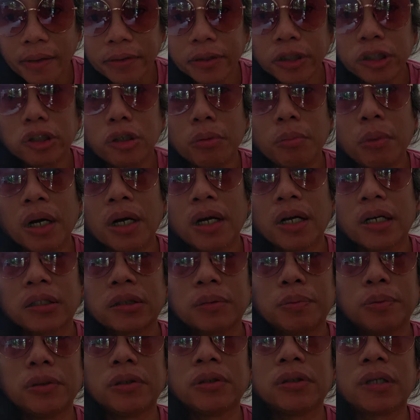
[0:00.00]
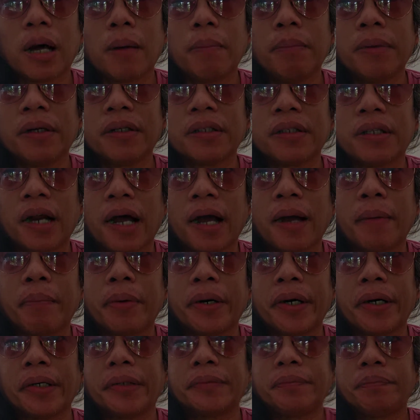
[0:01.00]
So ito mga irresponsibleng
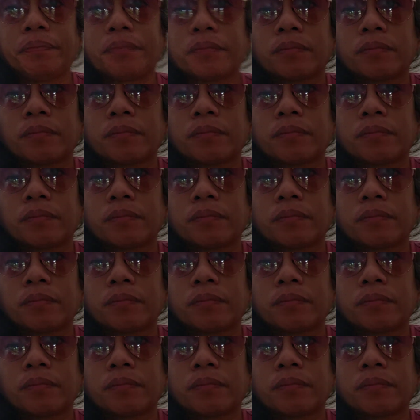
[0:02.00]
driver,